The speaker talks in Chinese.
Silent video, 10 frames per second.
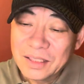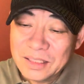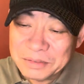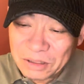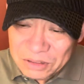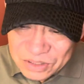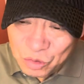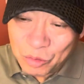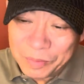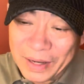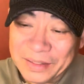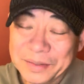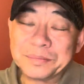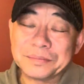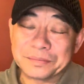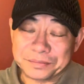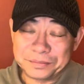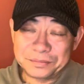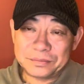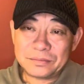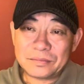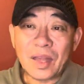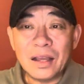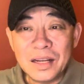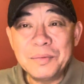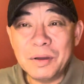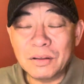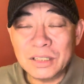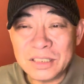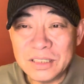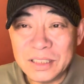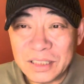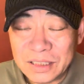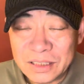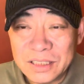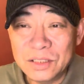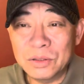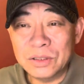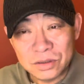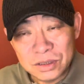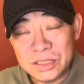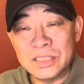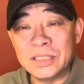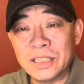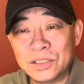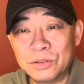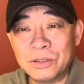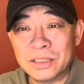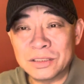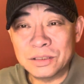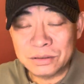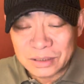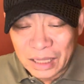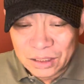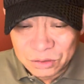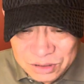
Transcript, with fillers: 那么到了一九五八年，林彪的身体经过几年的修养之后大有